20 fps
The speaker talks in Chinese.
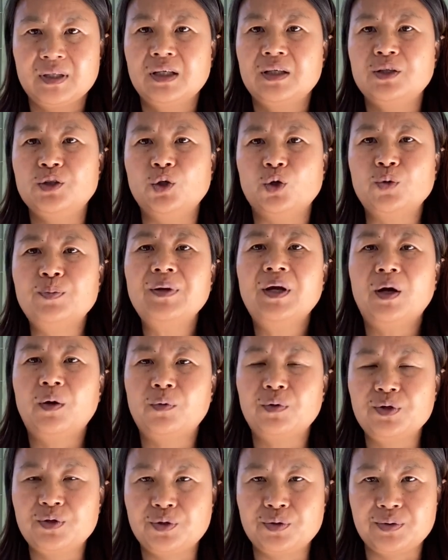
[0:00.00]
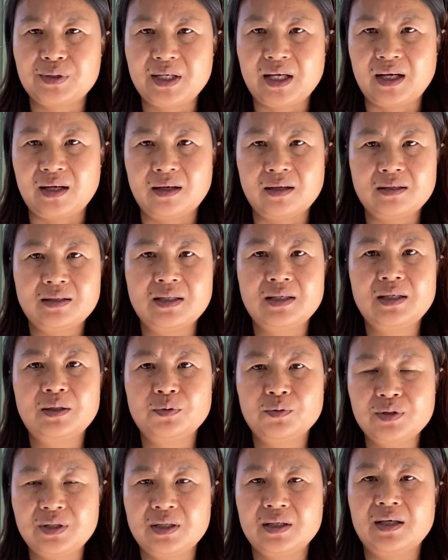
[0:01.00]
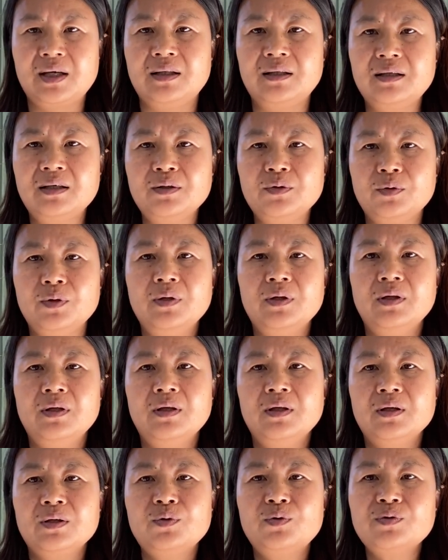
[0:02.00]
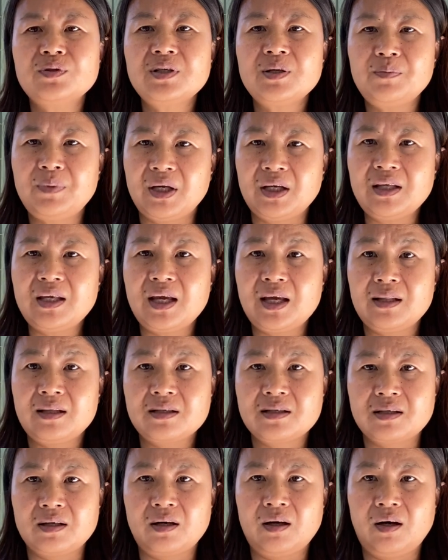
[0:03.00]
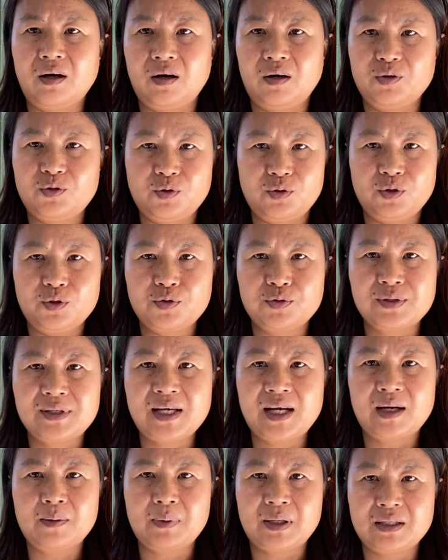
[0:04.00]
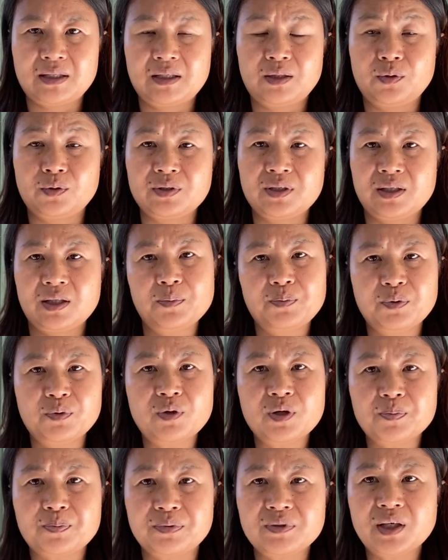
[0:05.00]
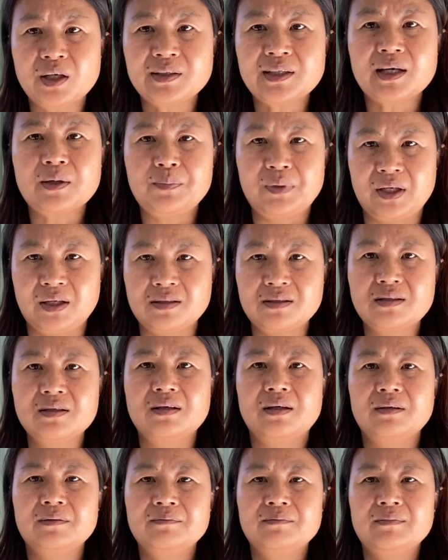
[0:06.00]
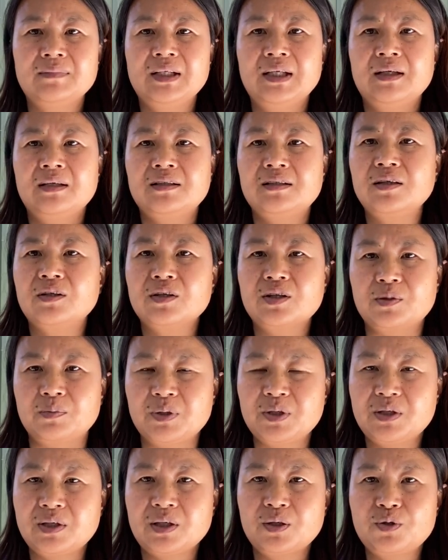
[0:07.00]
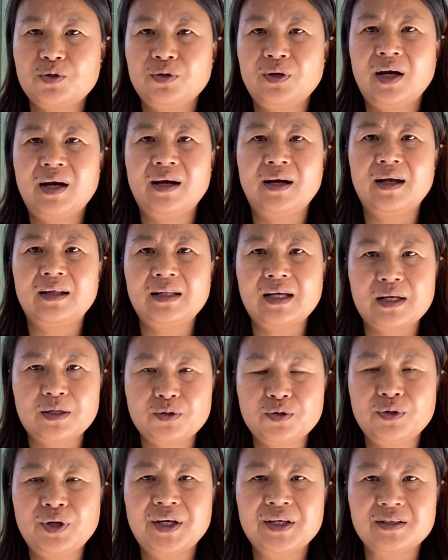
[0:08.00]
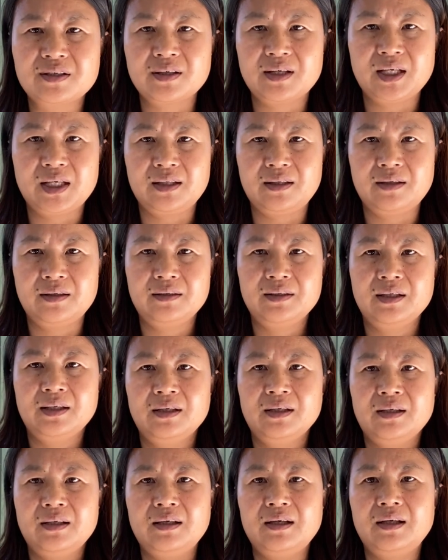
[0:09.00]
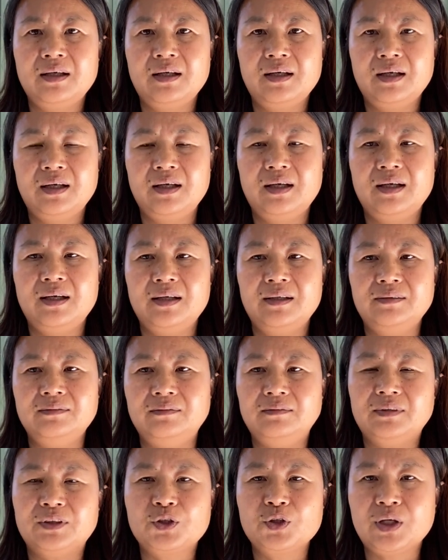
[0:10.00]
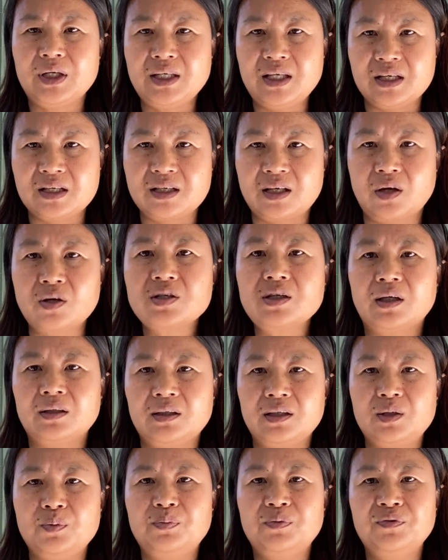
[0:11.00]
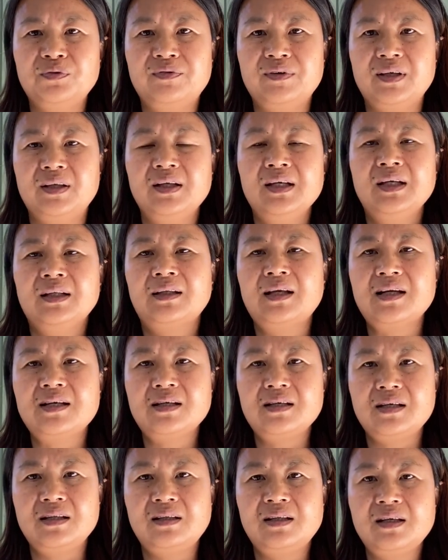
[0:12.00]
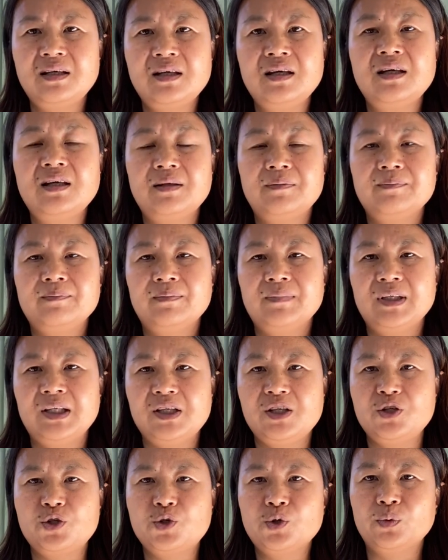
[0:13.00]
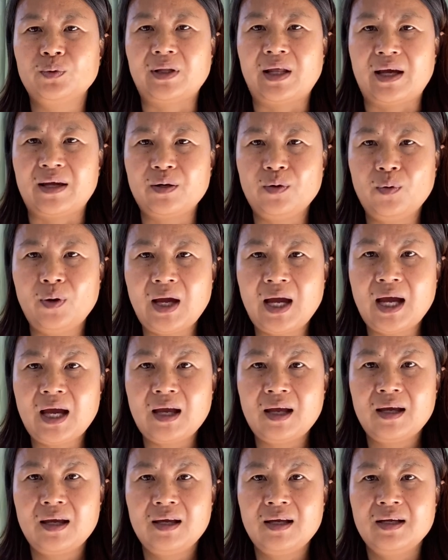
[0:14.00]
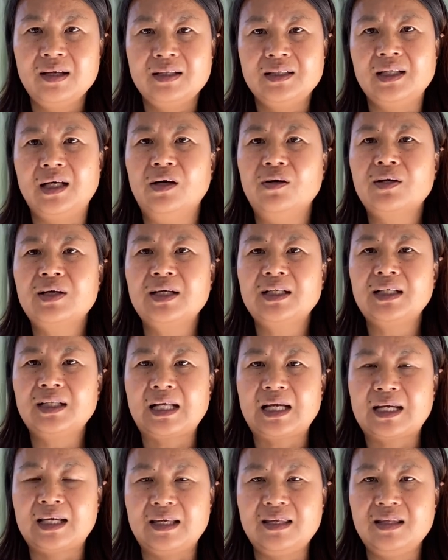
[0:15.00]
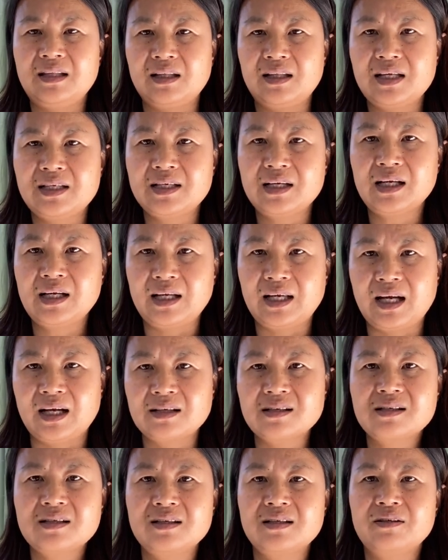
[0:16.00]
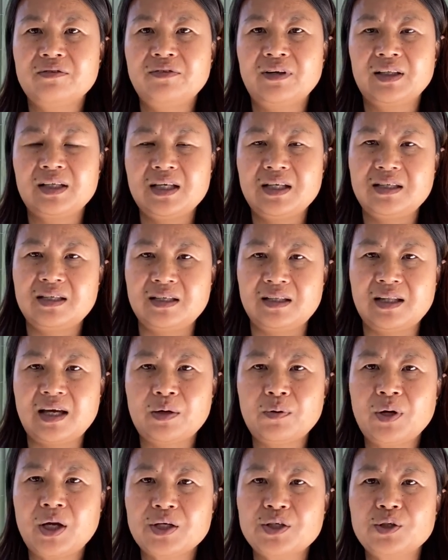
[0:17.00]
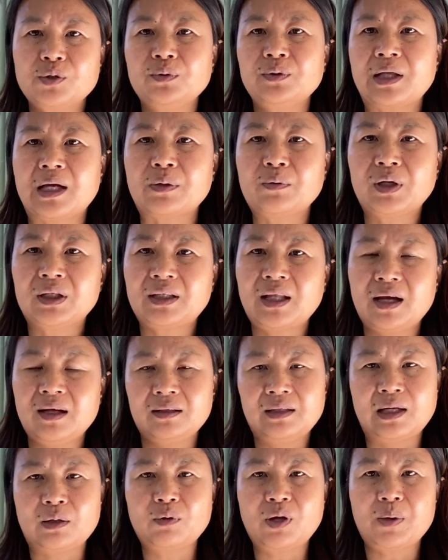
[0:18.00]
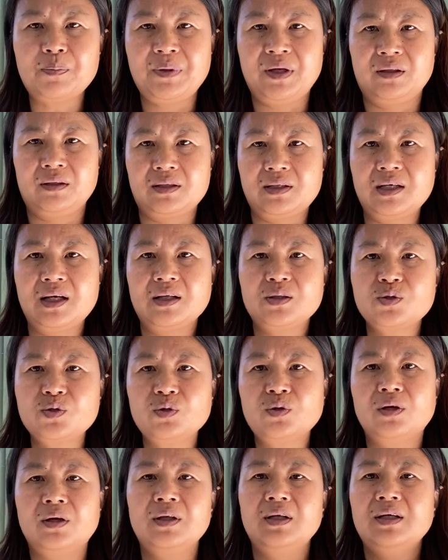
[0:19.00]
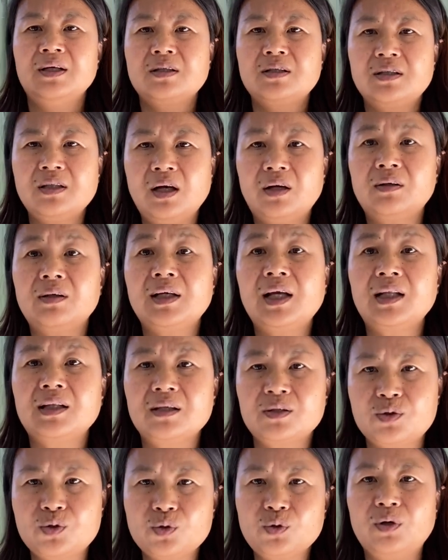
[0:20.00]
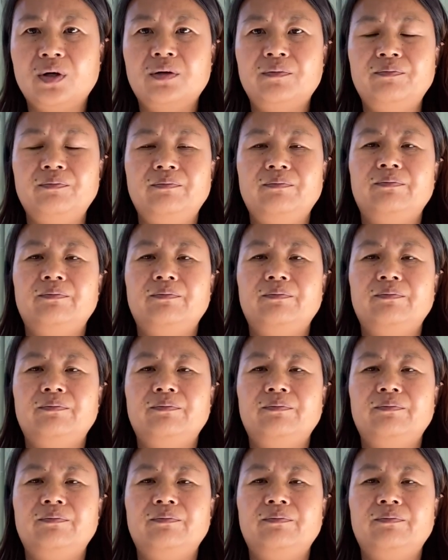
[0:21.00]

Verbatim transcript: 油票会出现了，这些东西肯定，估计明年的时候就能出现了吧？这些东西它不过不叫这个名字，叫个什么这个券儿啊、那个券儿之类的，呃。就跟你少少的一部分，但是你第一，你种南瓜，然后跟着他给你的那些个粮食放在一起，南瓜粥、南瓜汤、南瓜饼的这样做，调着样的做，